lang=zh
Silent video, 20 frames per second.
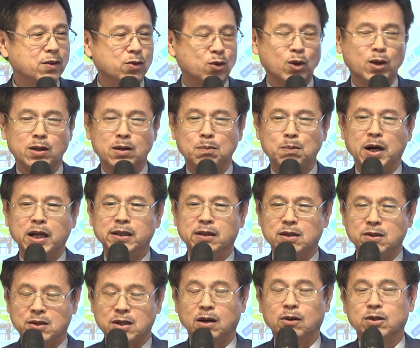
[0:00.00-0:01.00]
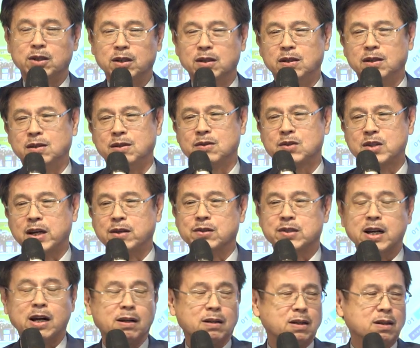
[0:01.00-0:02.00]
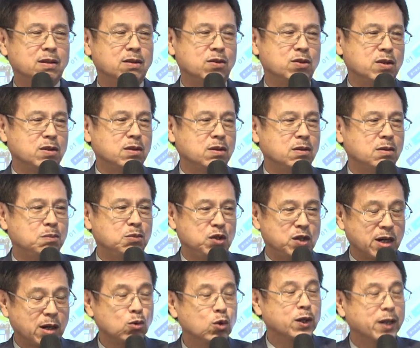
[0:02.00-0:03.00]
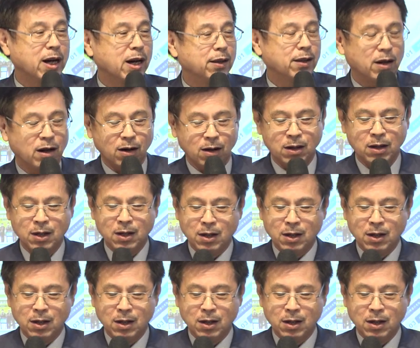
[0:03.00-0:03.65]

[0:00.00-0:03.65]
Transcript: 所以一般的小的厂商可能是比较困难，哈，